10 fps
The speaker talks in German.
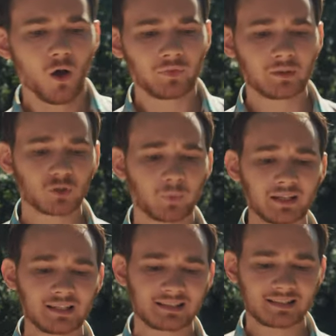Und
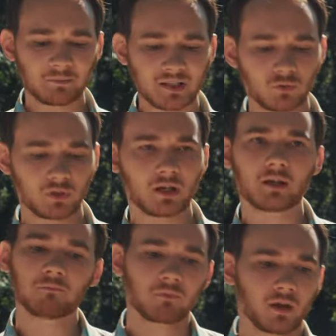dementsprechend ist das immer so
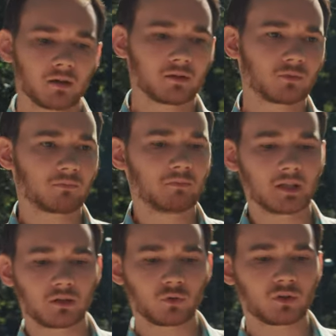eine,
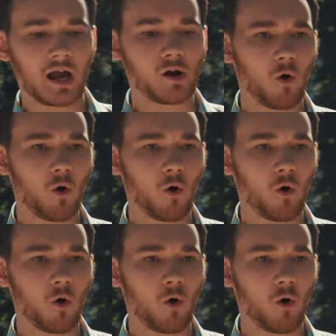eine total